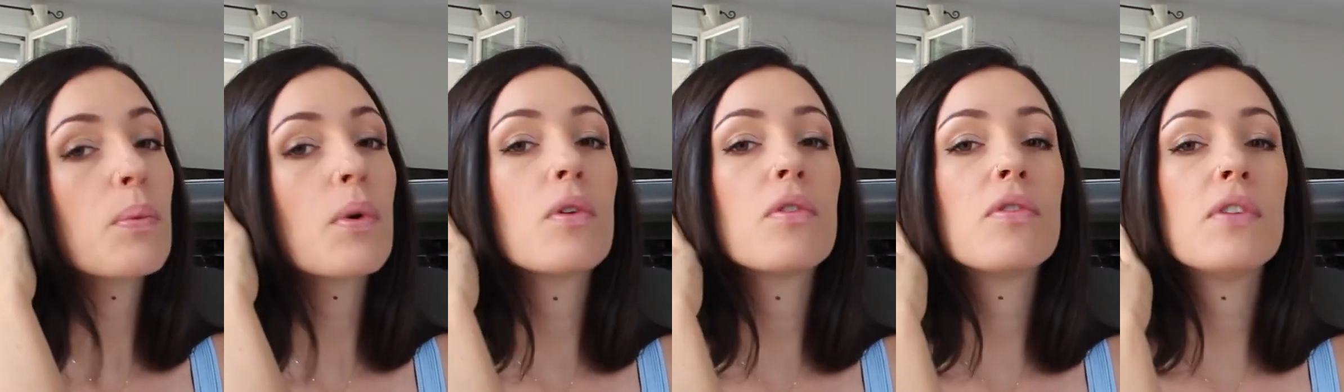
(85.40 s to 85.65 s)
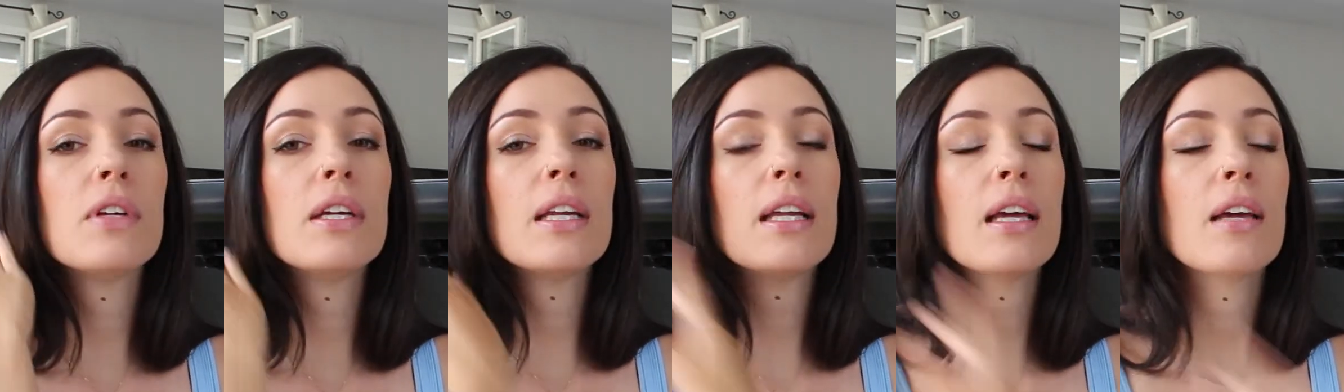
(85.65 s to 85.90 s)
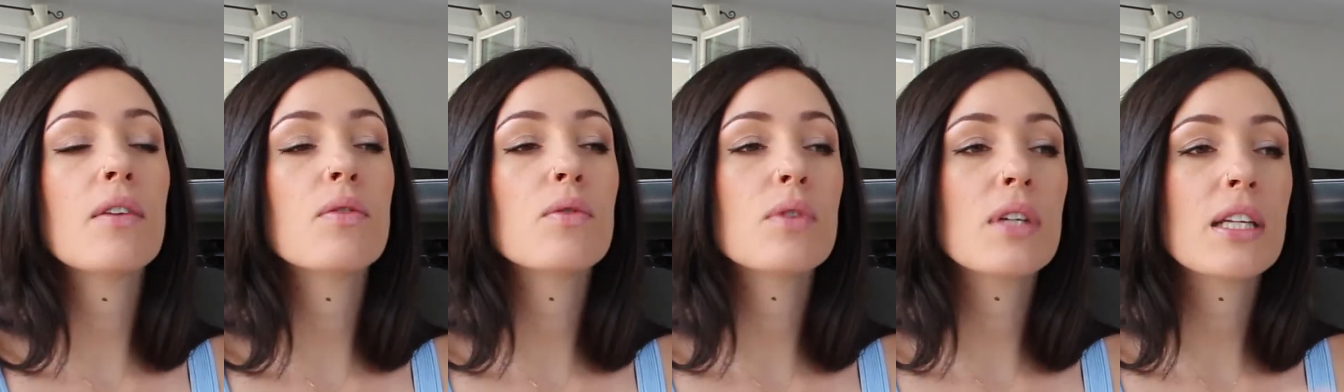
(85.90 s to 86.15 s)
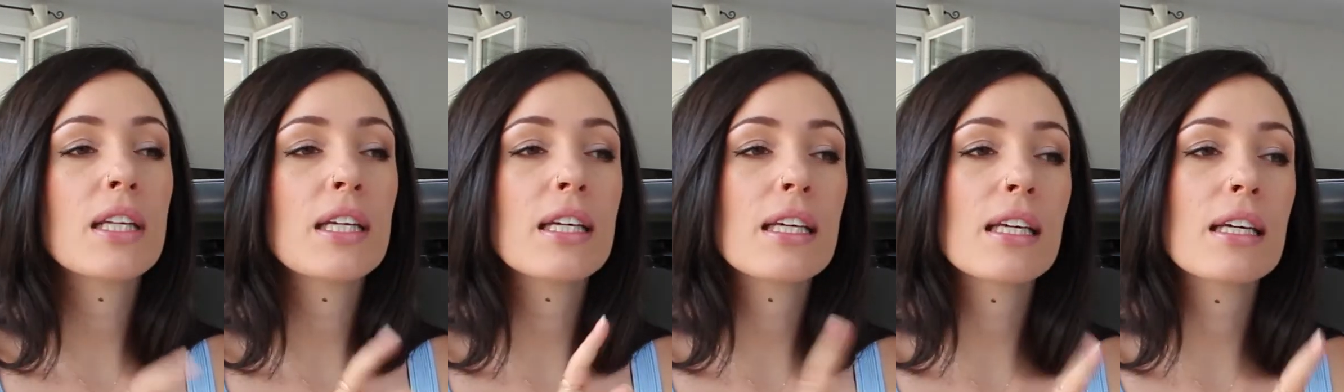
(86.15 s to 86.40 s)
profil et
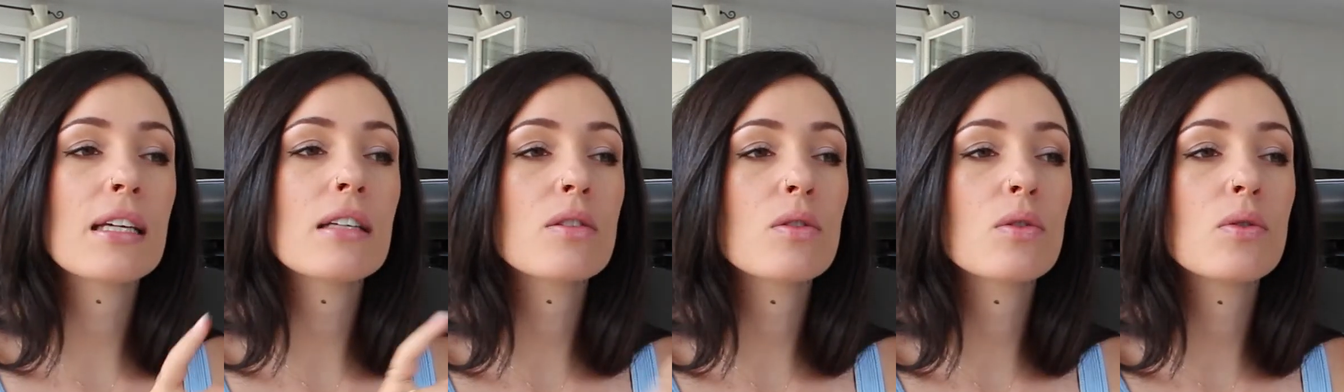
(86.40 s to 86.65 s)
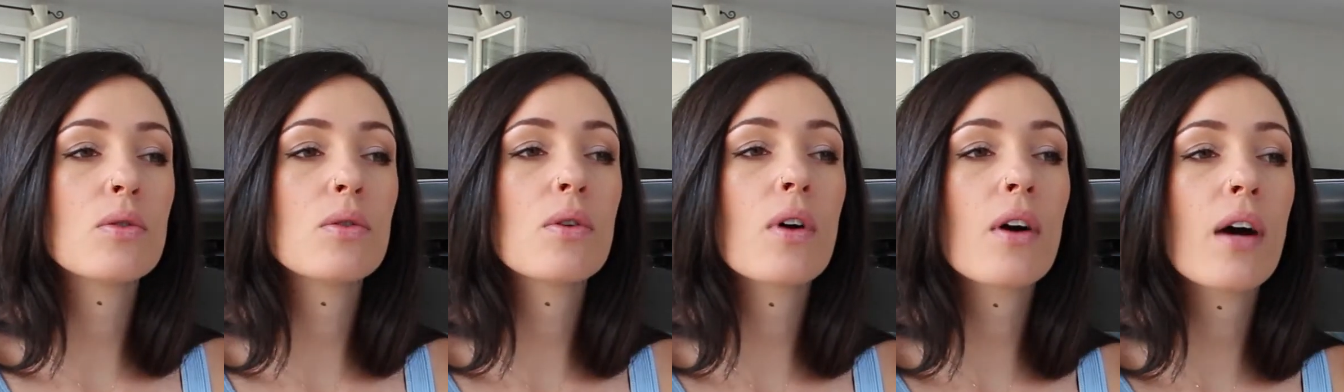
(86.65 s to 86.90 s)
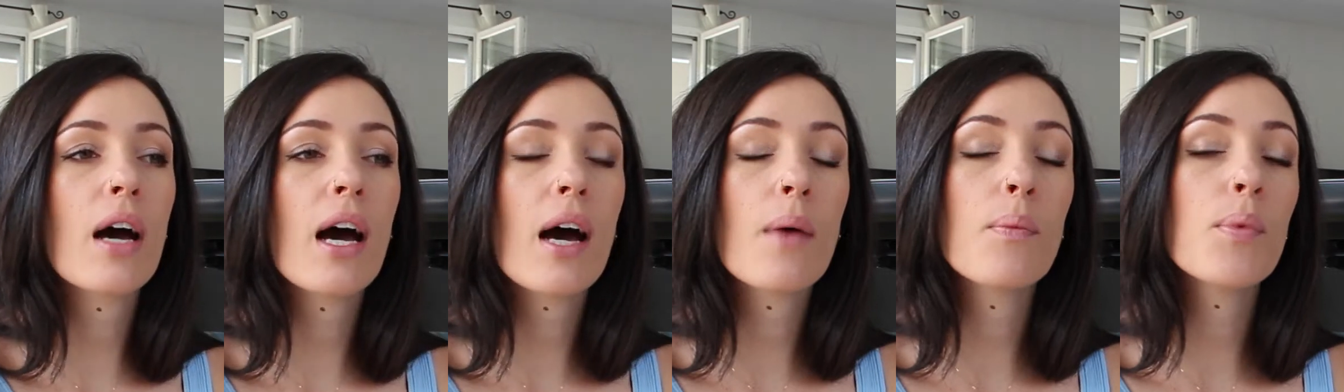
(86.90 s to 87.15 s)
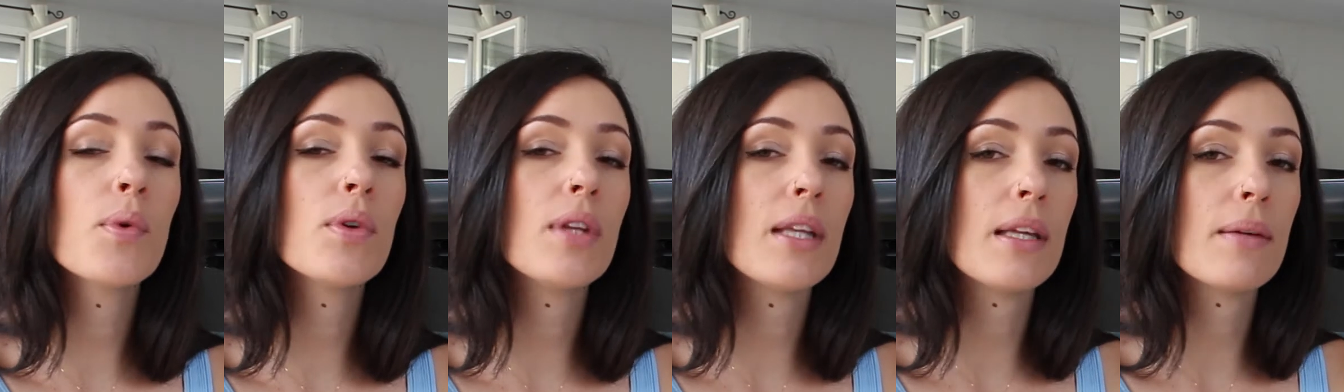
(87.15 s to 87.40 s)
vous cliquez sur
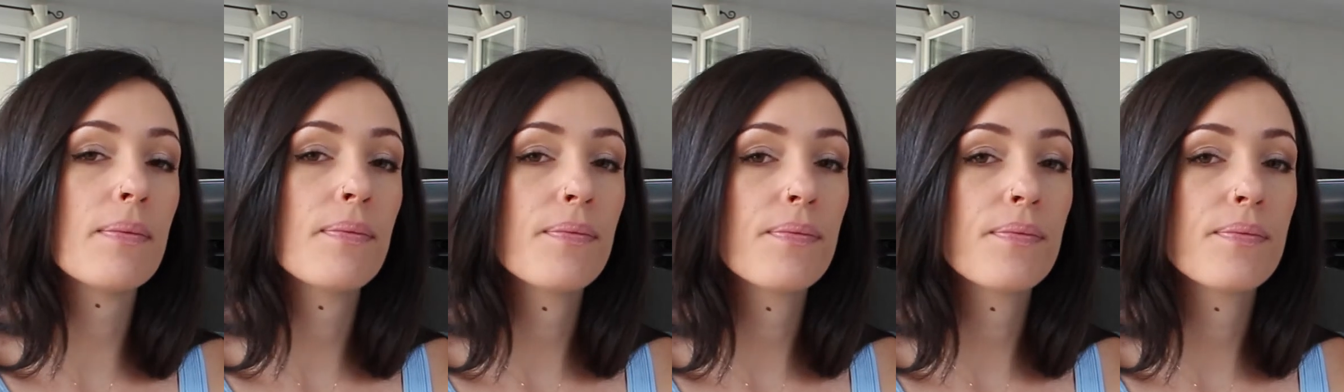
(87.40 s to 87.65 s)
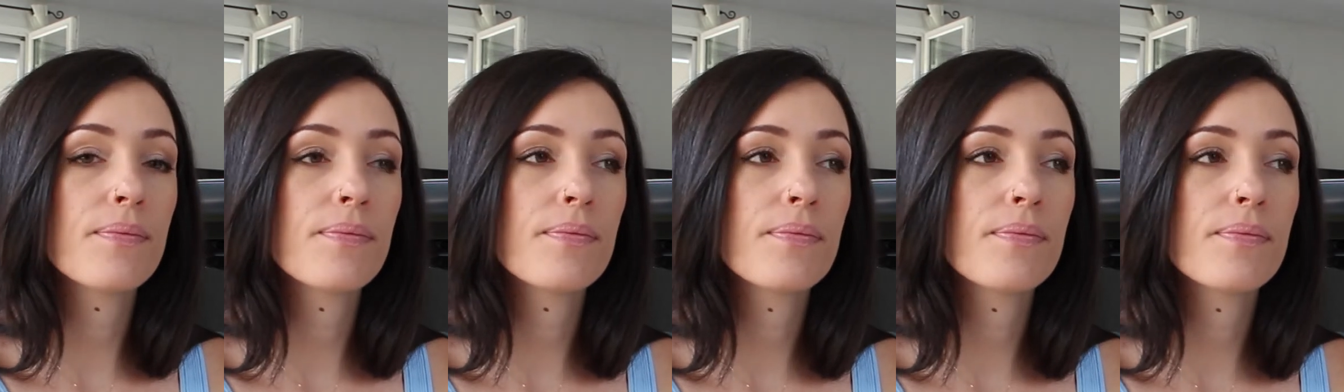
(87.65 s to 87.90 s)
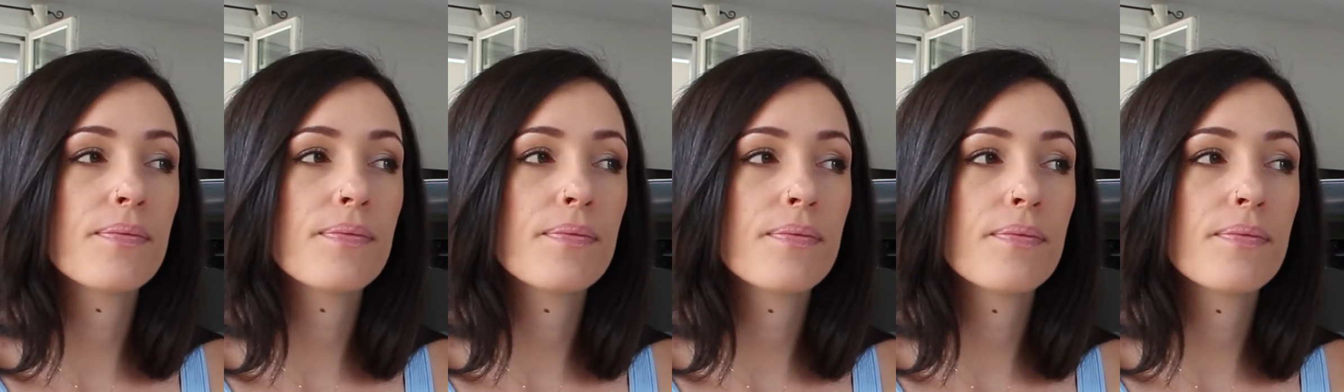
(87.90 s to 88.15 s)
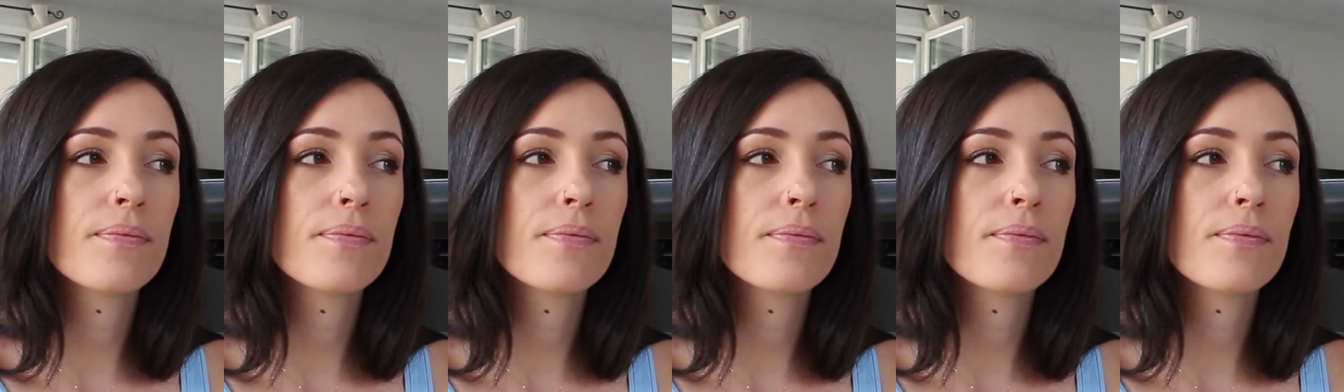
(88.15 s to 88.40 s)
abonner.
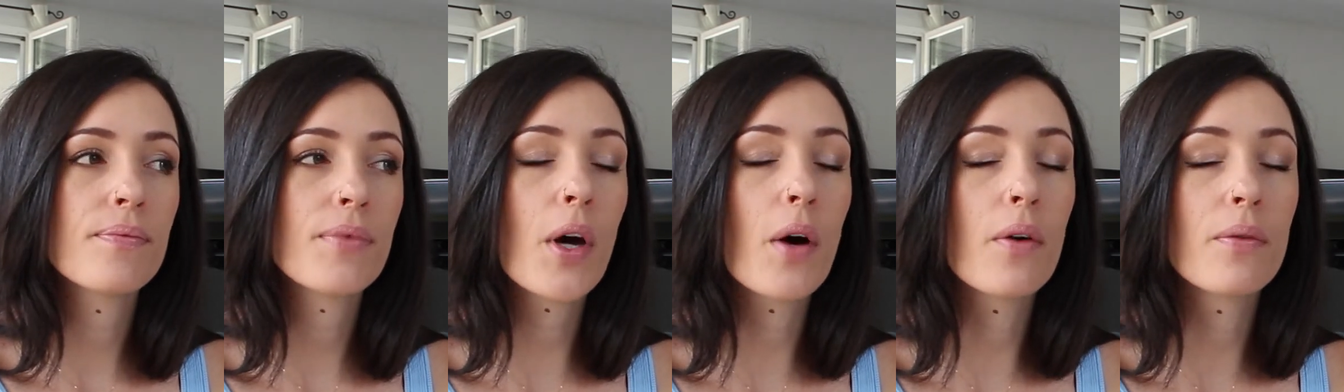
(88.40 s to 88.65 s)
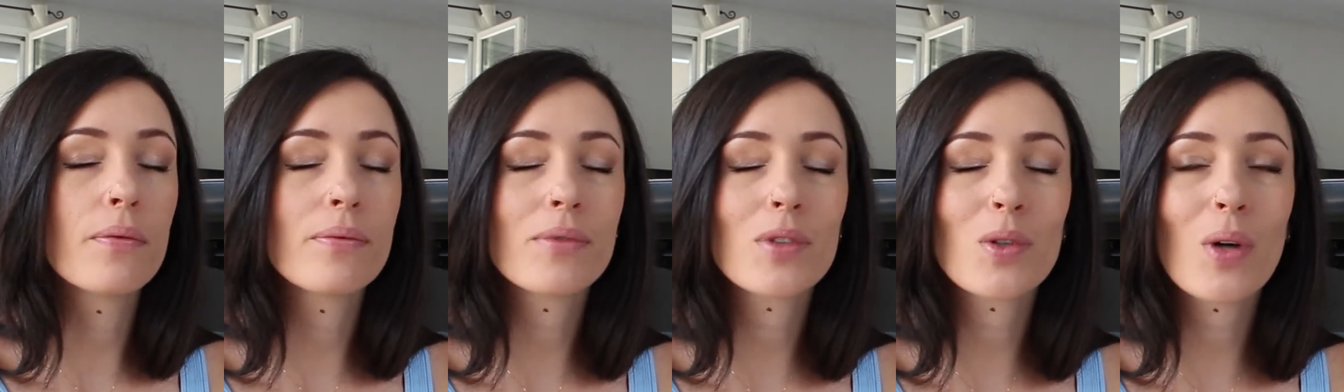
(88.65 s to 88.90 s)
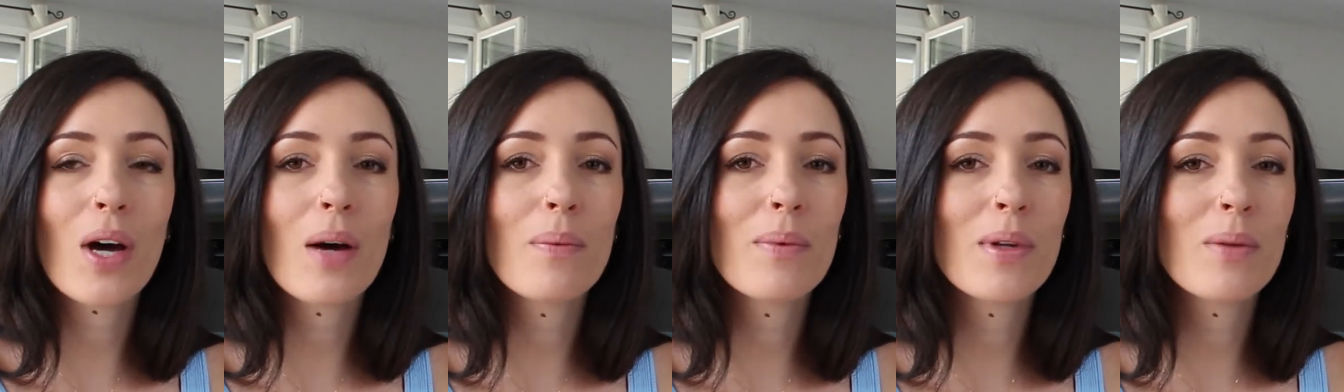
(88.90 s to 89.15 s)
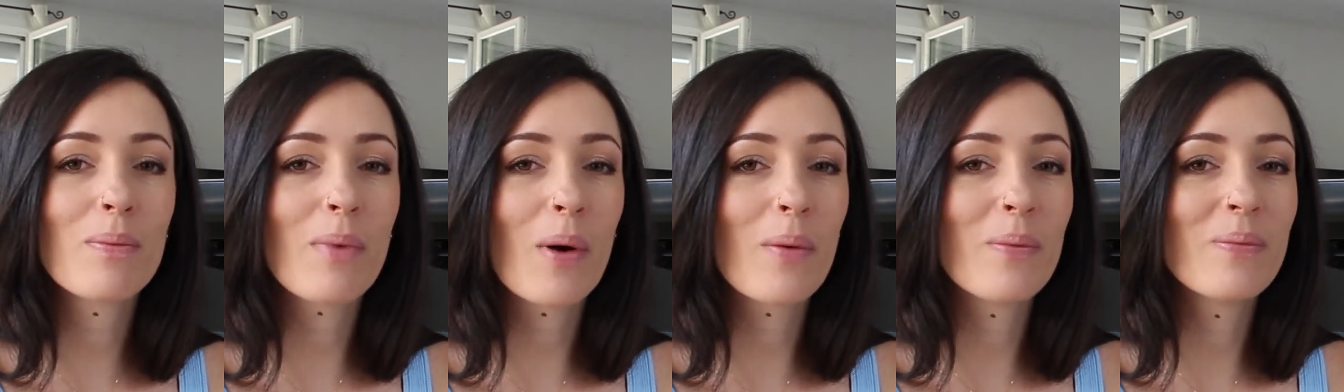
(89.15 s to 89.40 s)
Non, sur
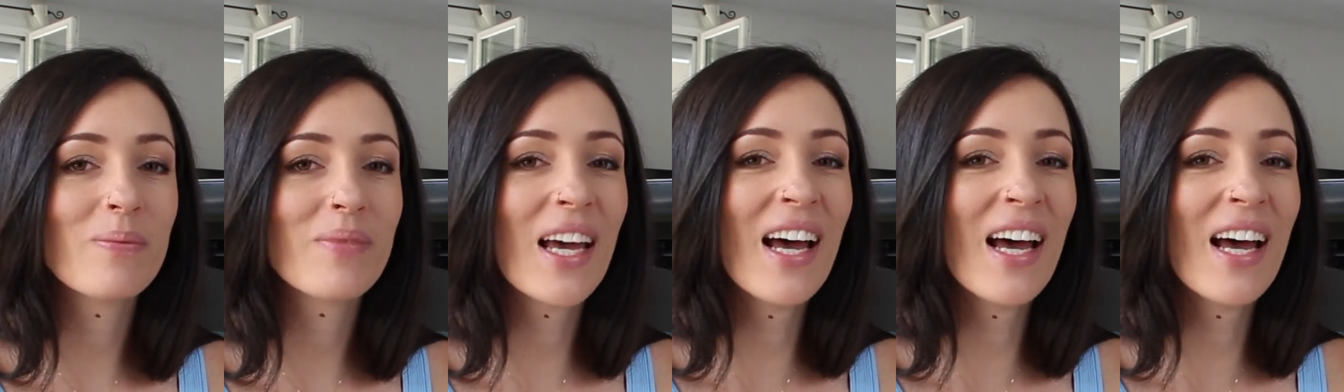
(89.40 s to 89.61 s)
abonnement.